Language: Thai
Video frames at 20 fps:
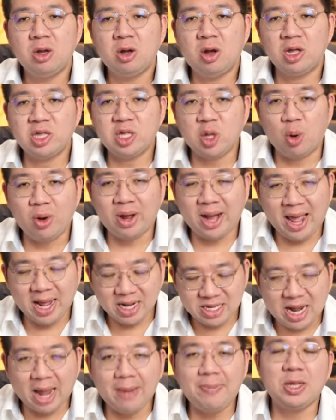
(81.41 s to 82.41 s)
ก็ส่งแรง
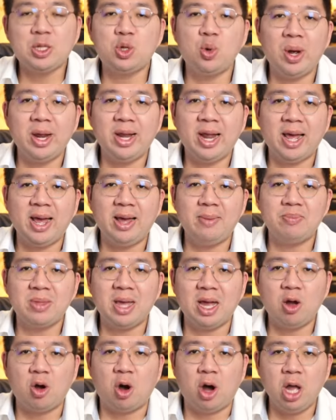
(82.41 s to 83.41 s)
ใจไปช่วยนะฮะ
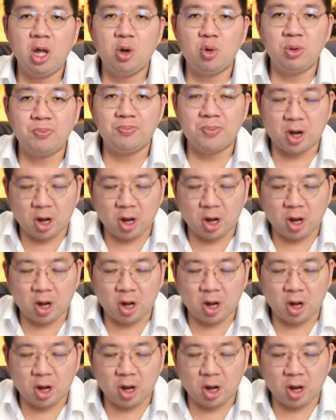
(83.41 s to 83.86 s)
นะขอให้คุณ